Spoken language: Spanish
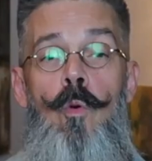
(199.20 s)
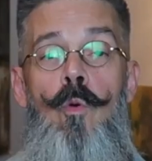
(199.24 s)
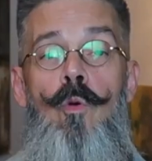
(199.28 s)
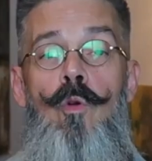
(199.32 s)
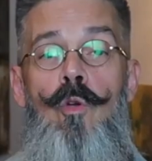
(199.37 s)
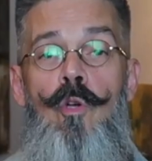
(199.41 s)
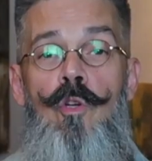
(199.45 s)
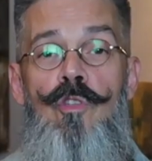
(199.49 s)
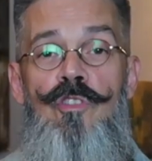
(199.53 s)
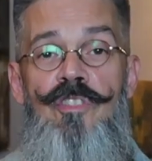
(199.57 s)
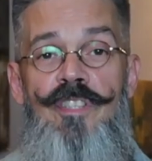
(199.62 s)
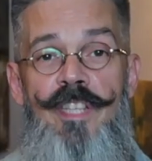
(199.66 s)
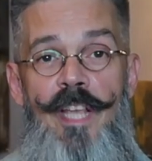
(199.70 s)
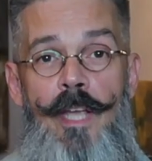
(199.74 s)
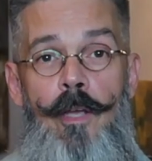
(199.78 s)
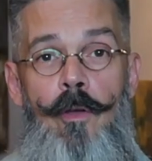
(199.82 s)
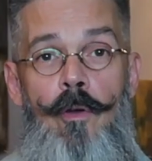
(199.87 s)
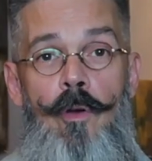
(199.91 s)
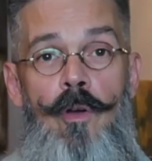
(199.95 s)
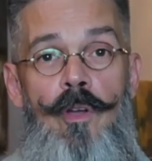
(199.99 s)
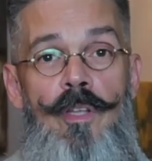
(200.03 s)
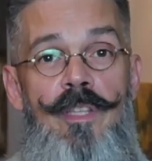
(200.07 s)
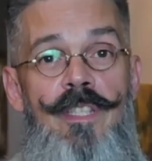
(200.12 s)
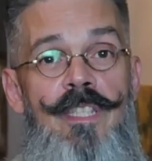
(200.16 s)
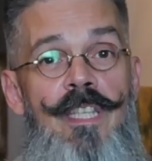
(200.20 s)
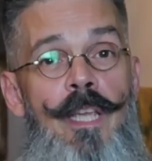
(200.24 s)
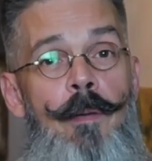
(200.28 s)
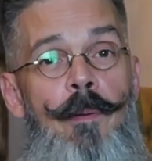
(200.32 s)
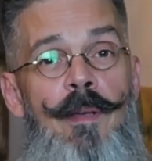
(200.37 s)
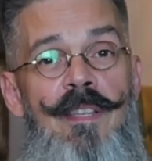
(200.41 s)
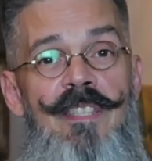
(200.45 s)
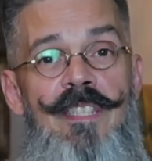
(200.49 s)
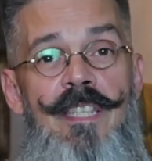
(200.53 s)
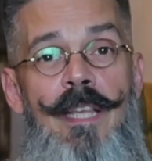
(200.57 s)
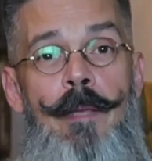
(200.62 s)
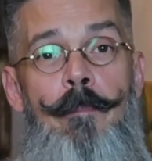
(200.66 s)
Un consejo,
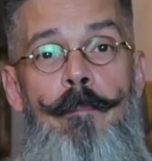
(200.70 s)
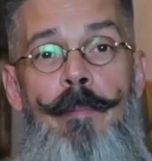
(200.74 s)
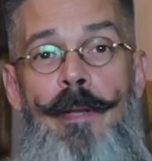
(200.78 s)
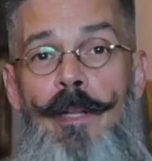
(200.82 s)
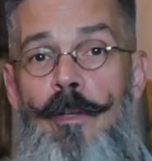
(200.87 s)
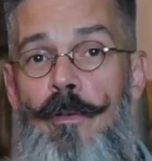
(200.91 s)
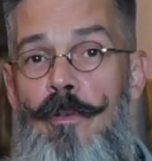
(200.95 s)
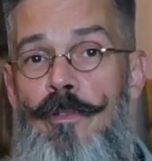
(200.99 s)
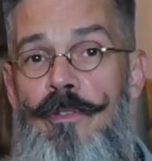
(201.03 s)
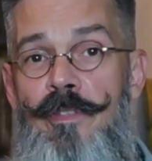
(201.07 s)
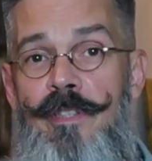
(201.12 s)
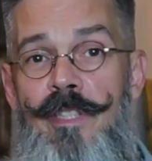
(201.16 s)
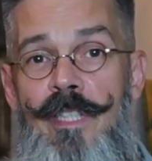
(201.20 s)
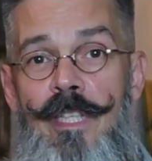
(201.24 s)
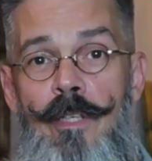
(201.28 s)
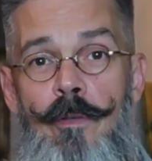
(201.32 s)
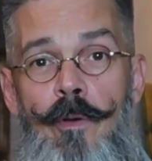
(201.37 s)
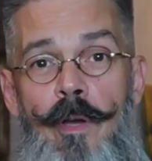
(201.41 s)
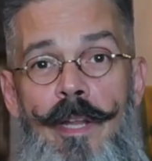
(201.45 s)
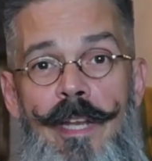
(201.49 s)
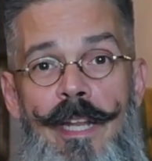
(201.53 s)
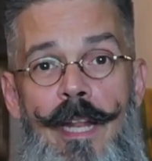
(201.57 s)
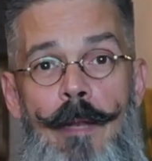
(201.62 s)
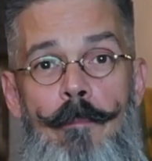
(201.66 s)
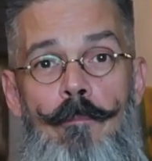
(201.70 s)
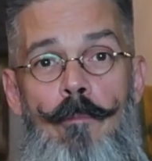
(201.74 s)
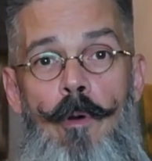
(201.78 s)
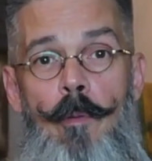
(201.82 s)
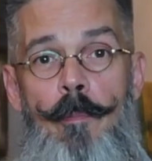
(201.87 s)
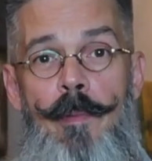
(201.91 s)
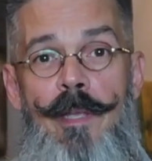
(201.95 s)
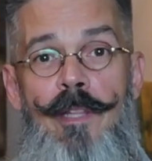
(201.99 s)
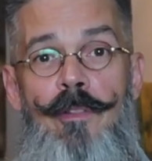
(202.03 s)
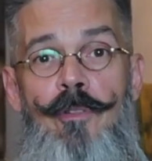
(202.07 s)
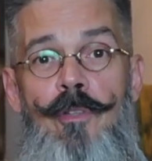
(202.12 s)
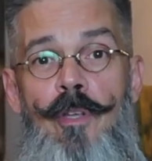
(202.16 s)
lleva siempre contigo en el
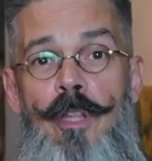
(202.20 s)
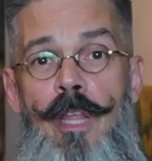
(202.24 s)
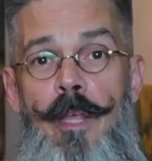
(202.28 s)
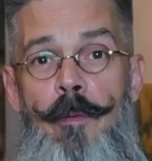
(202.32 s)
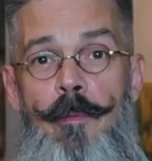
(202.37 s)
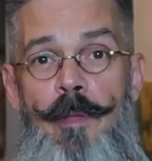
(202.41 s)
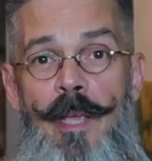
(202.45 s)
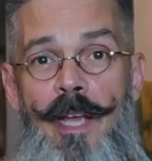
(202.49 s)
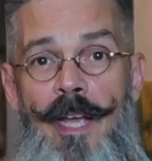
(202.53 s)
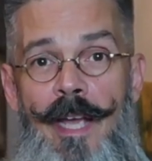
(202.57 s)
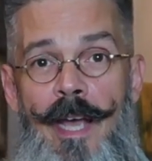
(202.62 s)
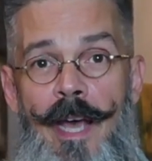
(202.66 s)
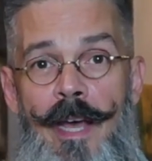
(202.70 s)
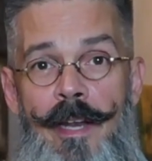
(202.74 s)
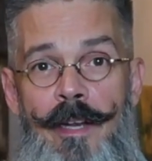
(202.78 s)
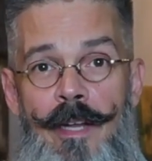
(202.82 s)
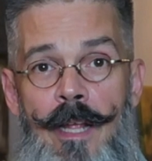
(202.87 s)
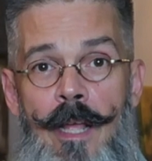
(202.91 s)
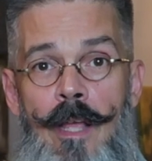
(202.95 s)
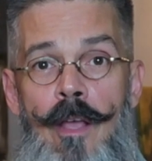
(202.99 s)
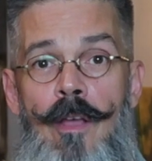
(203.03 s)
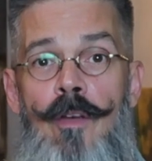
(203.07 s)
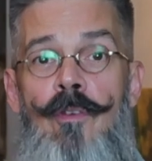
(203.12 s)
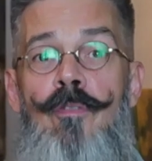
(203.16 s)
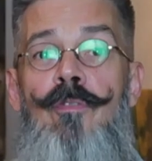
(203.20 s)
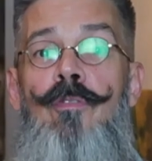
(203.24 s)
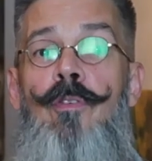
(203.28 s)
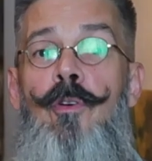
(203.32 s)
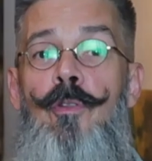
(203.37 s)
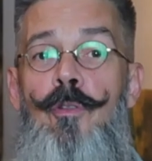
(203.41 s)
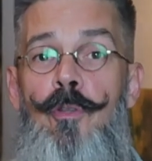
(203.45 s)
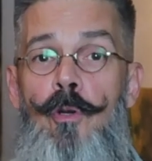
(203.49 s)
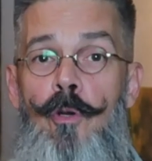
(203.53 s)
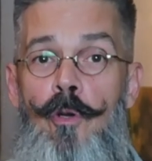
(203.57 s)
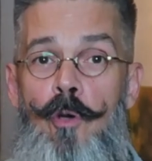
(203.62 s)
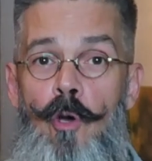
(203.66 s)
momento de viajar
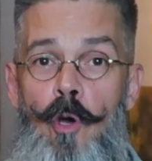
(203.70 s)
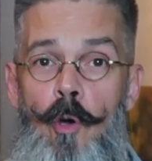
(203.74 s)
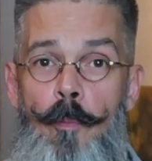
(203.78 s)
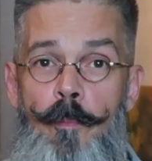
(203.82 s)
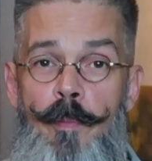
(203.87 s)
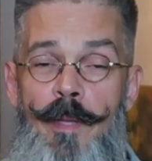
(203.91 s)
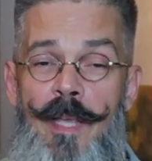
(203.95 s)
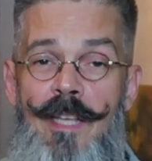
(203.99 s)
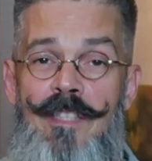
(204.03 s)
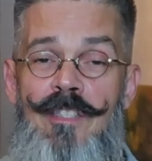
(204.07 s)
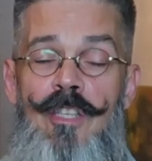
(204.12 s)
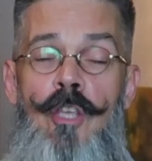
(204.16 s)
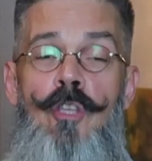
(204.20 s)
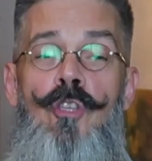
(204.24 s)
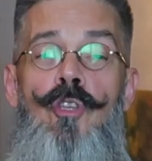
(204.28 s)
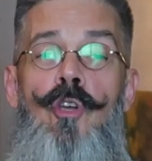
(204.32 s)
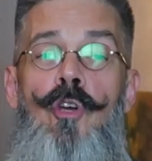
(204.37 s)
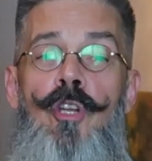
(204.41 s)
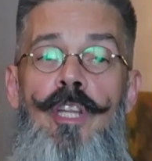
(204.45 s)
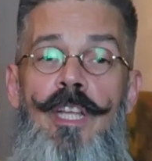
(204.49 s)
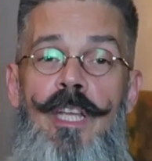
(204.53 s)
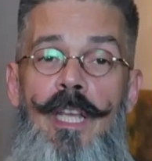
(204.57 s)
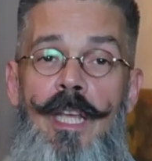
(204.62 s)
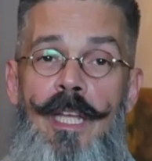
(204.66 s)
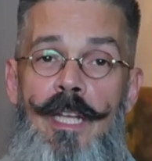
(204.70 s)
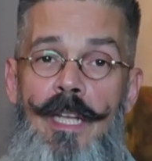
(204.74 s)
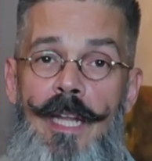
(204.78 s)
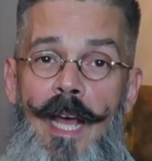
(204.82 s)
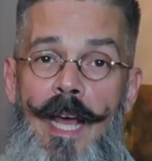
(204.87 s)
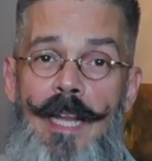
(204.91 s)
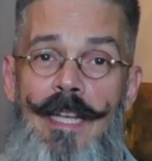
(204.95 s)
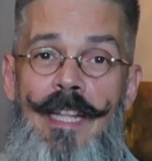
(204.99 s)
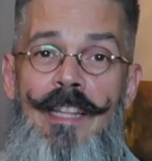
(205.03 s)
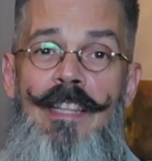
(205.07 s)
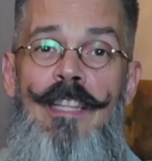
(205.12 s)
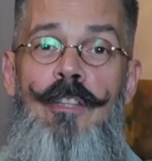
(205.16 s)
fotocopias y
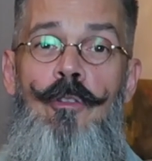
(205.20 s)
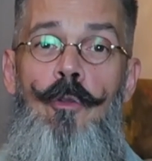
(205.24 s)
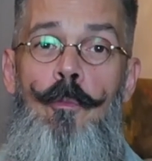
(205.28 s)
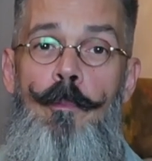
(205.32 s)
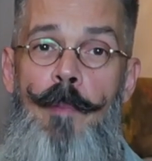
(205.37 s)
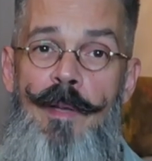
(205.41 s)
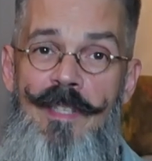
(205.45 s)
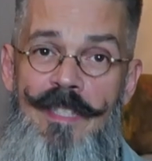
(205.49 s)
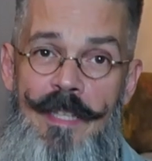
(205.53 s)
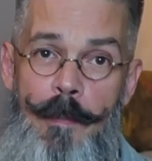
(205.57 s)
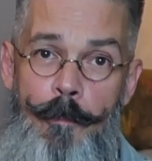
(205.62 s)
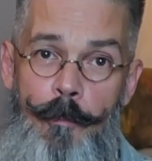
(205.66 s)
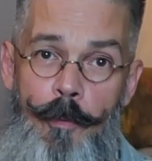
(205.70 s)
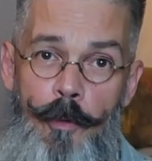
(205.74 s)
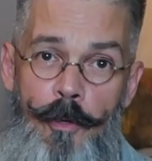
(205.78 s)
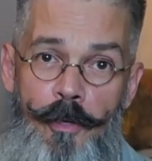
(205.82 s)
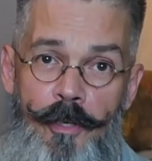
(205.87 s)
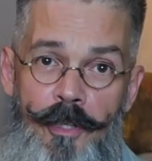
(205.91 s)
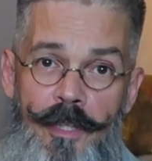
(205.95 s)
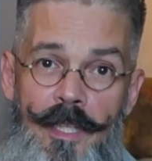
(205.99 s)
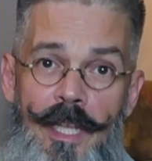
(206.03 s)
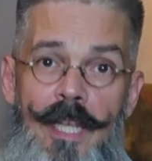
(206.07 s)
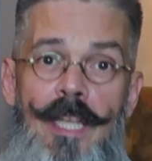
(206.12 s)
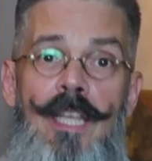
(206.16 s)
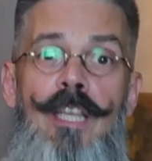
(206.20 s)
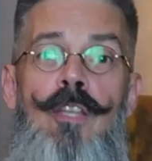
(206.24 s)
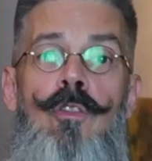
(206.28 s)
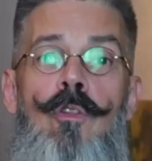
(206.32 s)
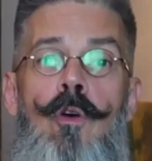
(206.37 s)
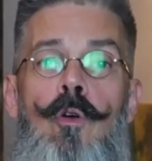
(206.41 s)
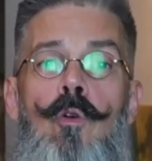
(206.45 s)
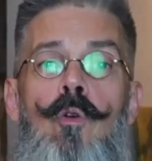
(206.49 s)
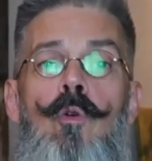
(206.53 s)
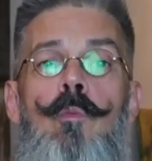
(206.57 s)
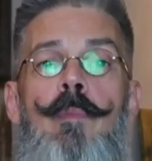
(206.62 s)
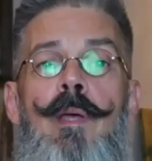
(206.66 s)
originales de tu pasaporte y
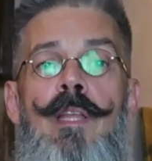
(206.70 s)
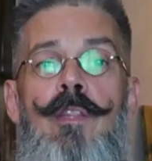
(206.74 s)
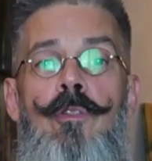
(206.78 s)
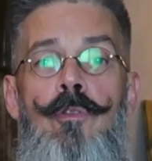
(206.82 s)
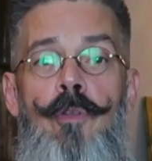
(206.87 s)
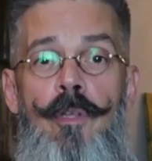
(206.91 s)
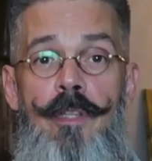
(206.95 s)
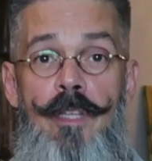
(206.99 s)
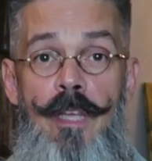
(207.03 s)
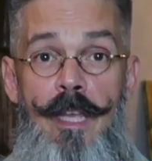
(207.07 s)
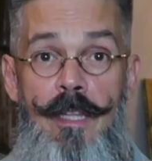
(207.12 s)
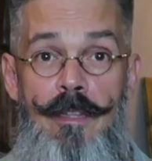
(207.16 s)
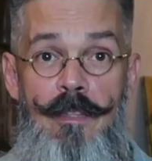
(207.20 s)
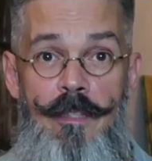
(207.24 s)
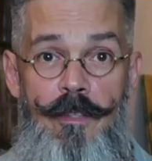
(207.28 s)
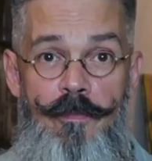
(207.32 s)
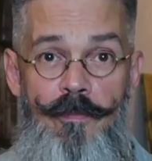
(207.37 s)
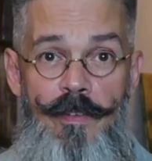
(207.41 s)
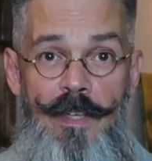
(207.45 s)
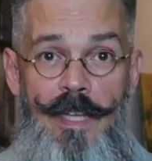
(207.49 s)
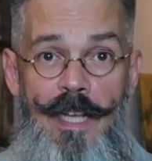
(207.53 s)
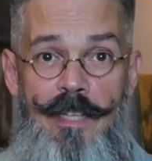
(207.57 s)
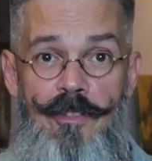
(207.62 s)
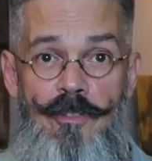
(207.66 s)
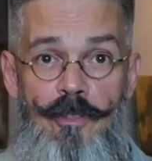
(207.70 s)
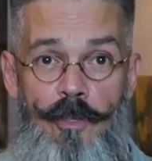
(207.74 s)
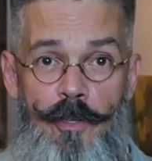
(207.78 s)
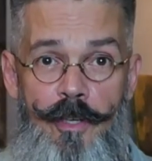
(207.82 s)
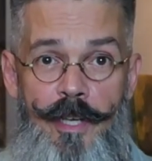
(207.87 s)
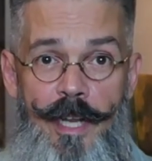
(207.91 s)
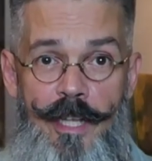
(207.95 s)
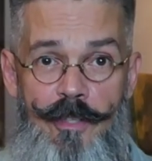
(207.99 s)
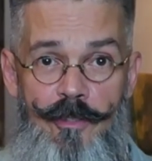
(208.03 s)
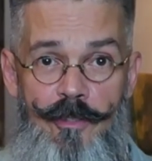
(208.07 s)
documento de identificación